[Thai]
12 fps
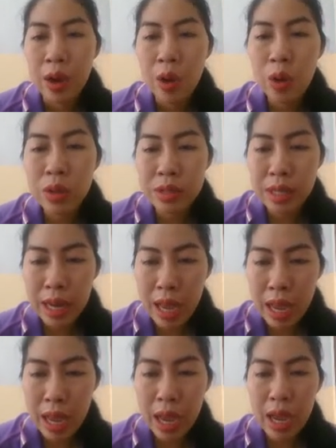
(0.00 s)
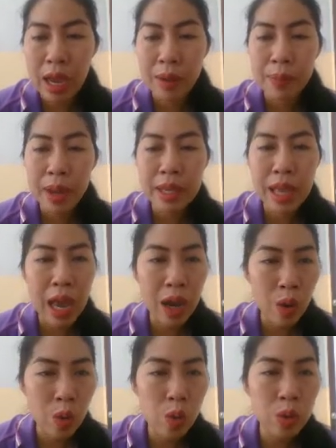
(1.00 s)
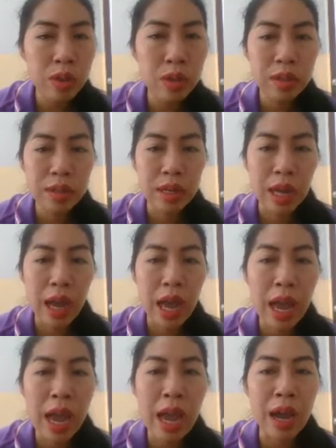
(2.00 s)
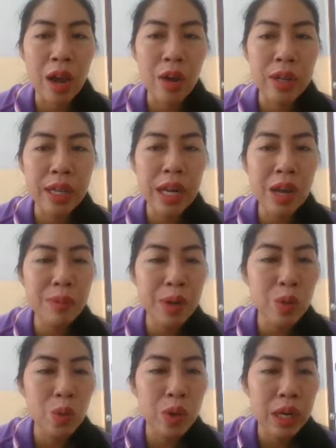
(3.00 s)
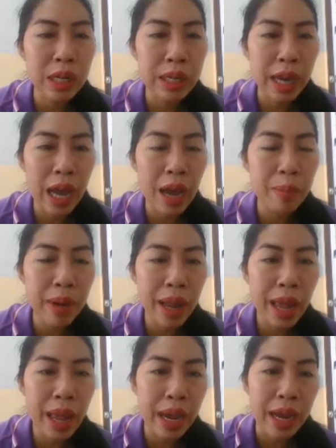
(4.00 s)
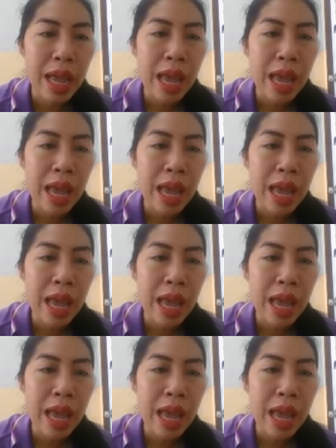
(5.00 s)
โฆษณา พยาคุดนะคะ อ่ะคราวนี้เรามาดูกันเลย คำแรก